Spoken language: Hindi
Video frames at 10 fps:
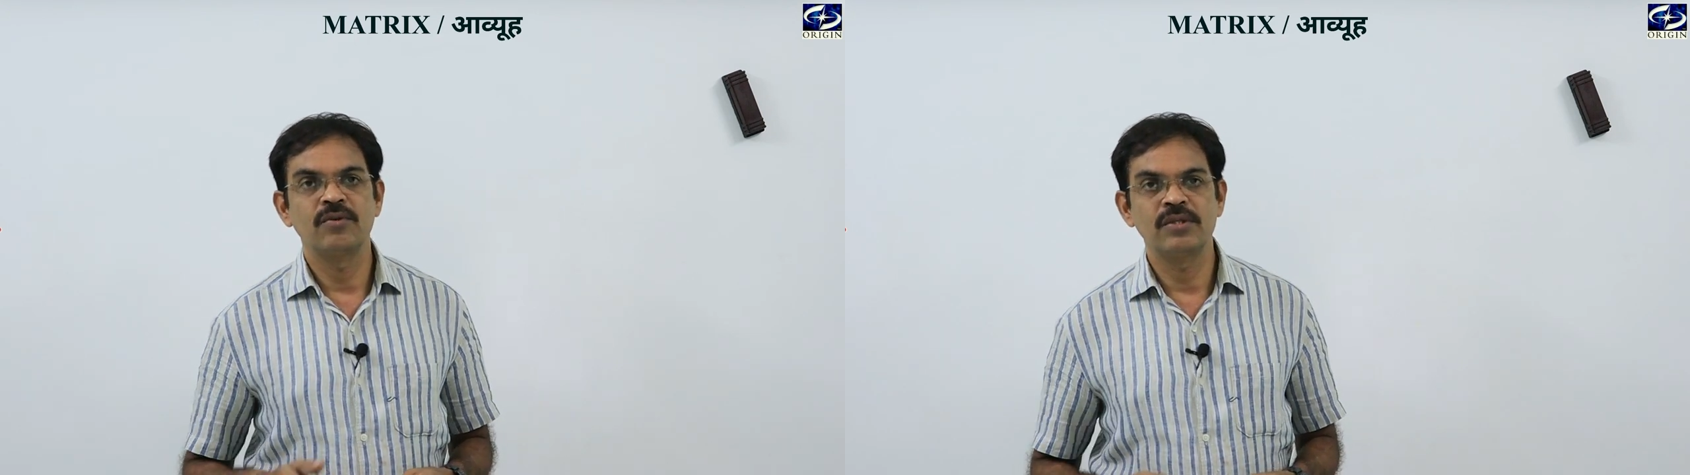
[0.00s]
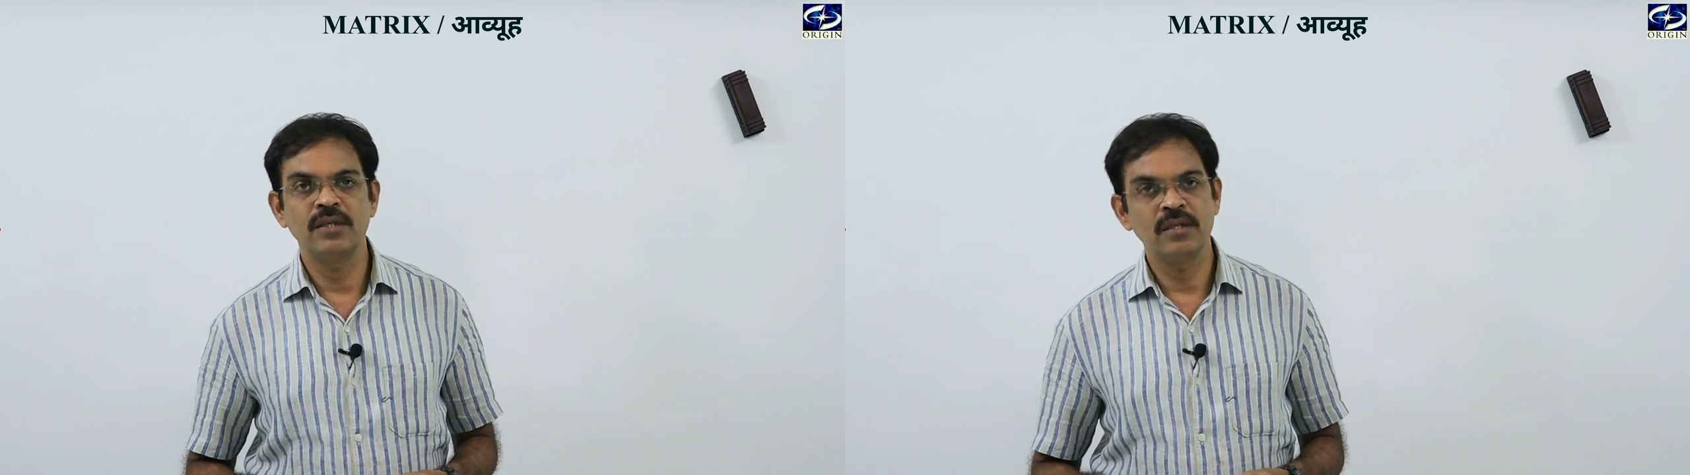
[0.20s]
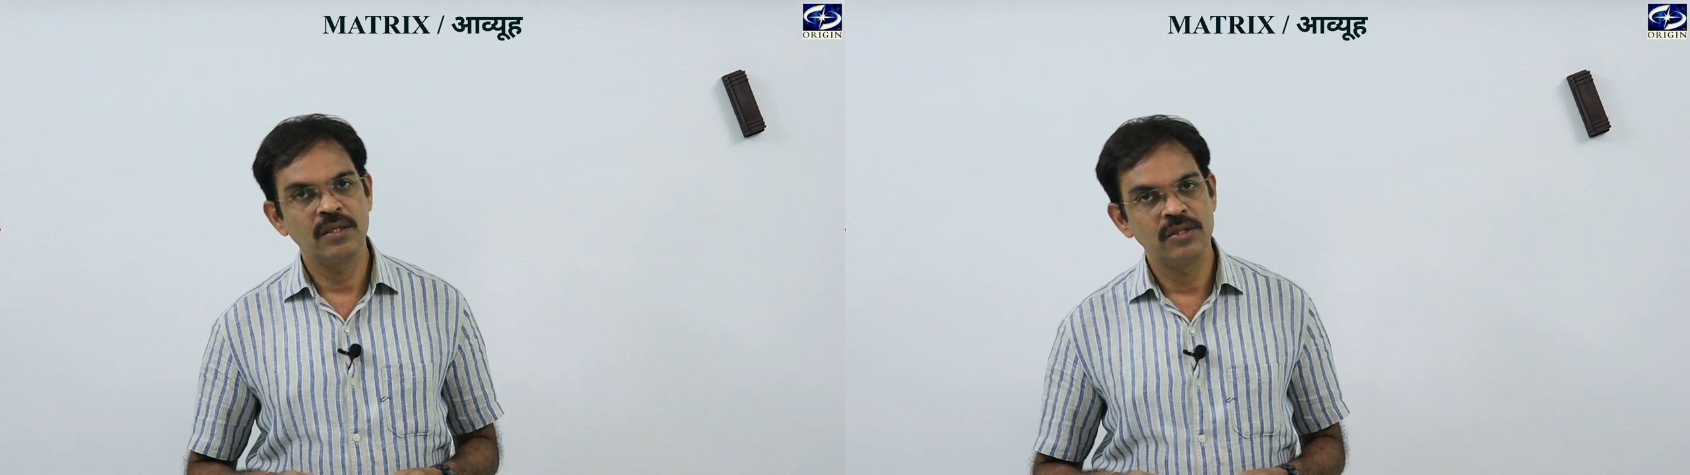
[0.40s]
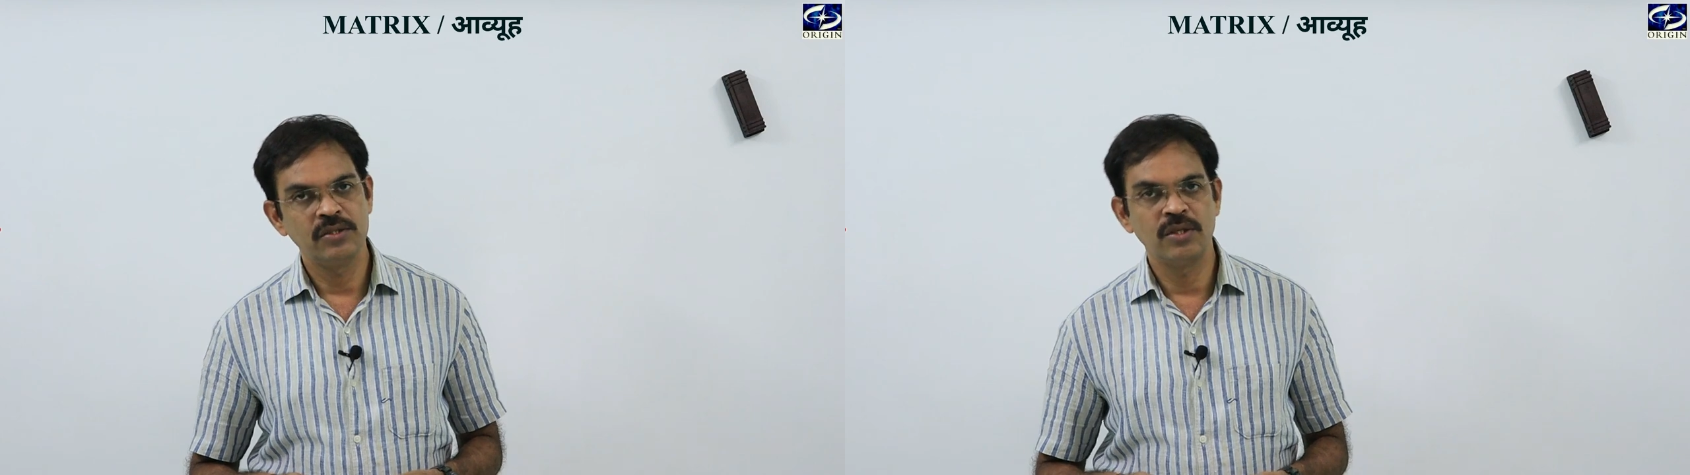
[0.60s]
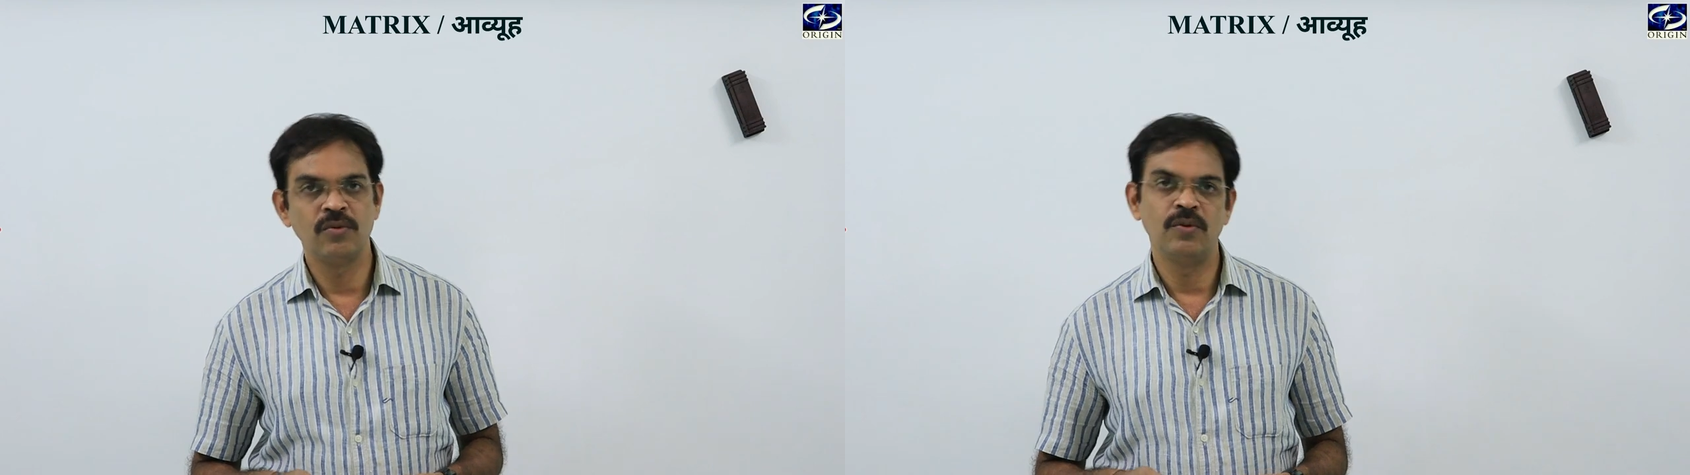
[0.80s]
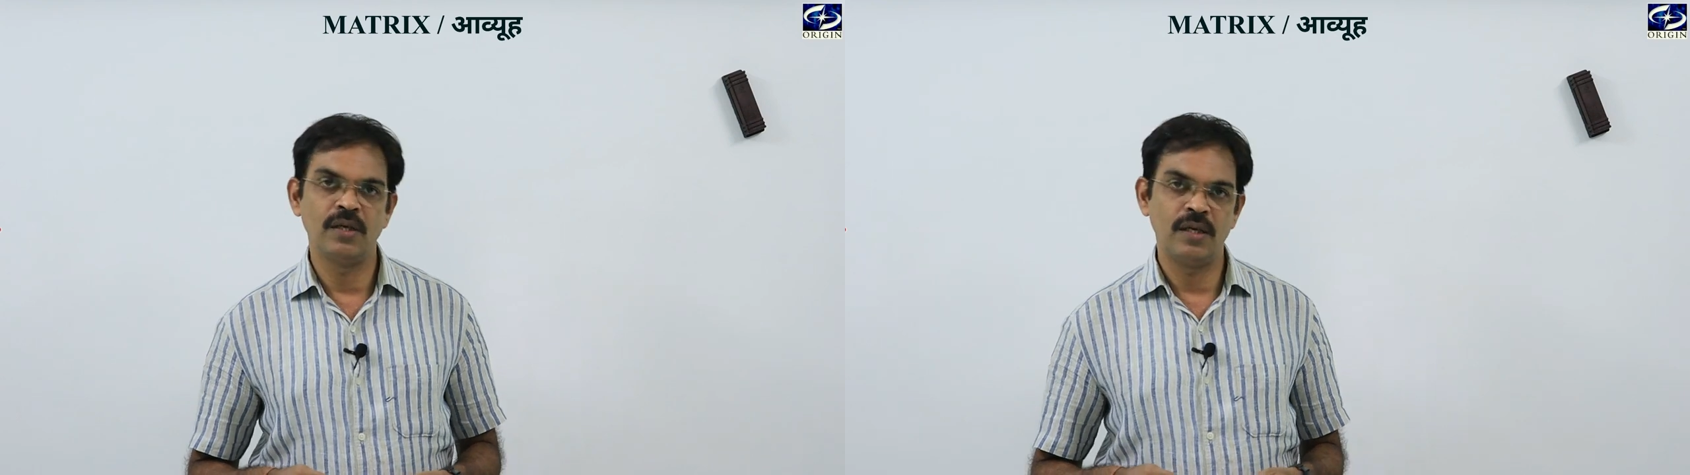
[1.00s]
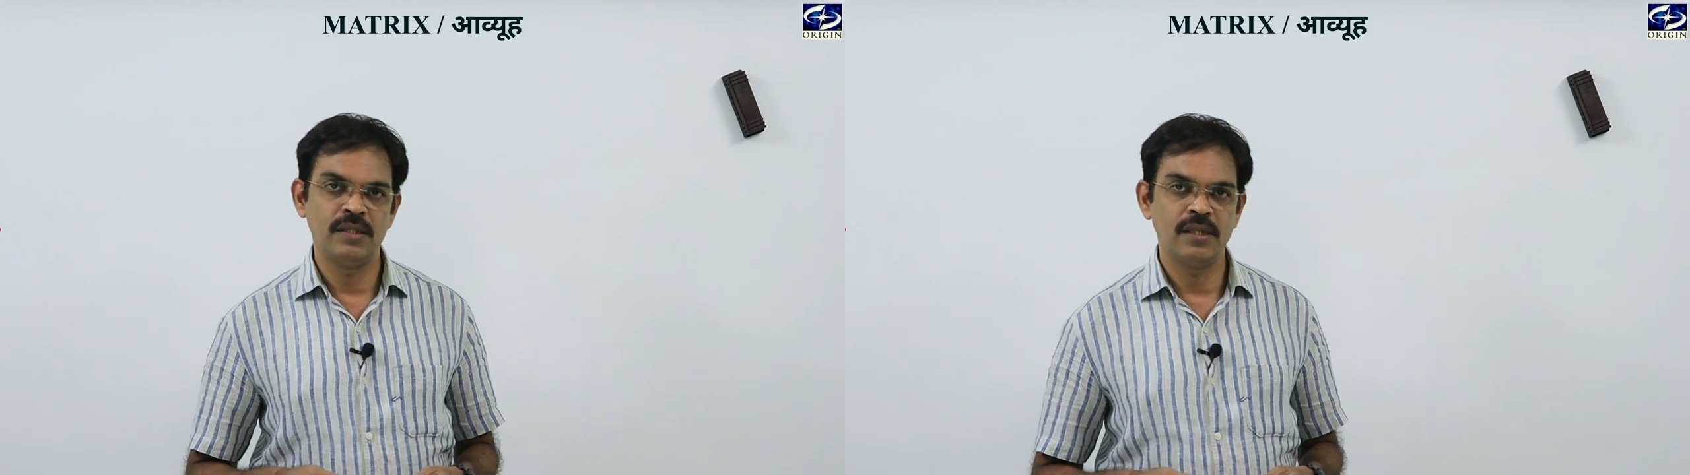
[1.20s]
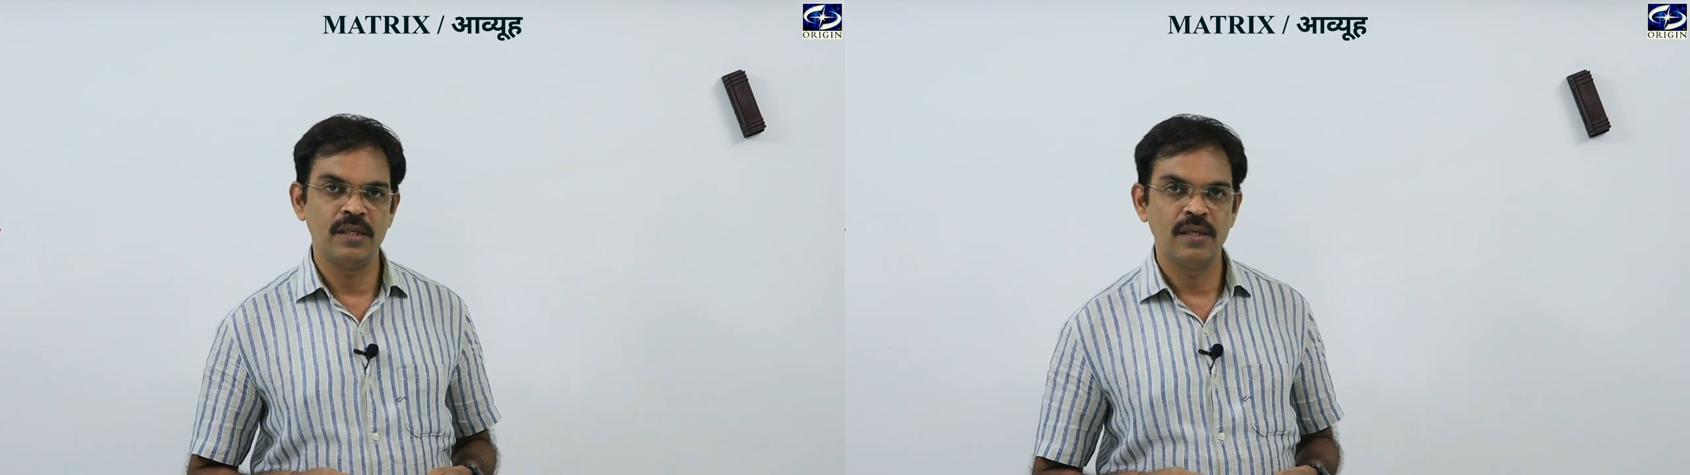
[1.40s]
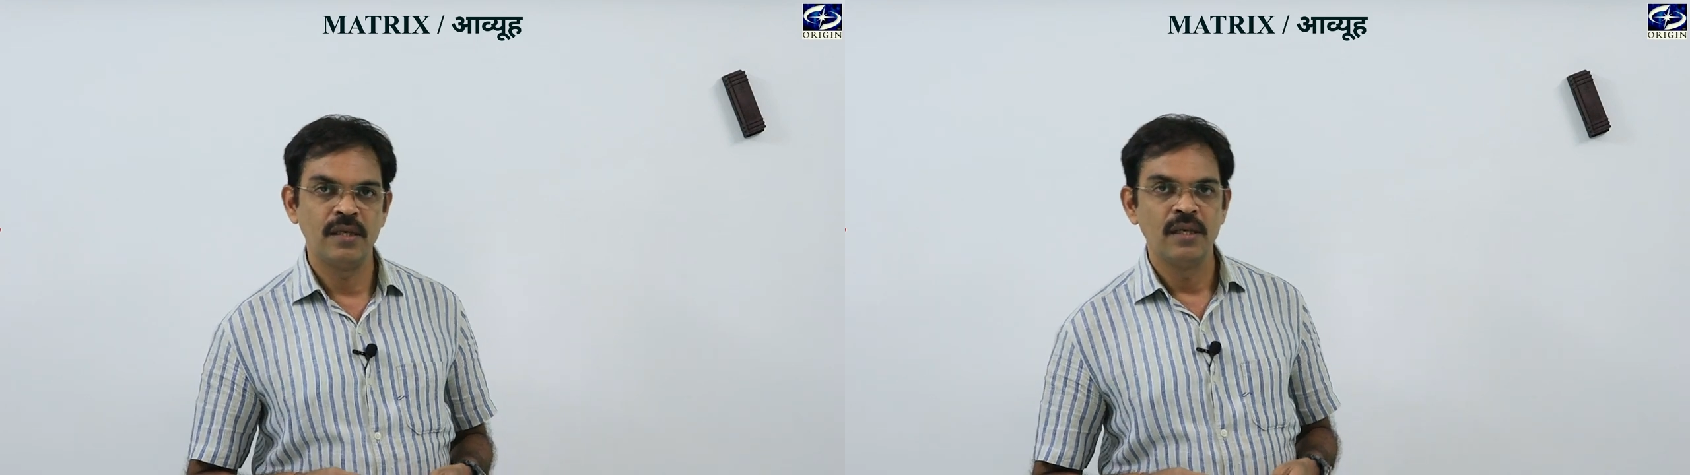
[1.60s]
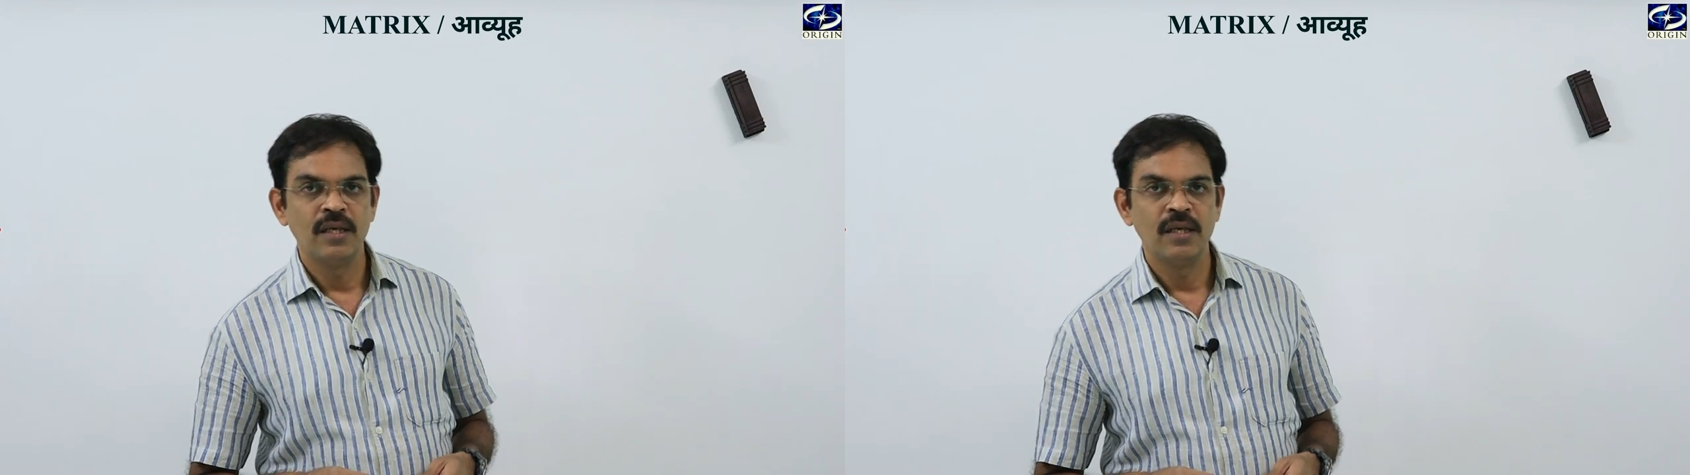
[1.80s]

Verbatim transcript: क्वेश्चन जरूर करने चाहिए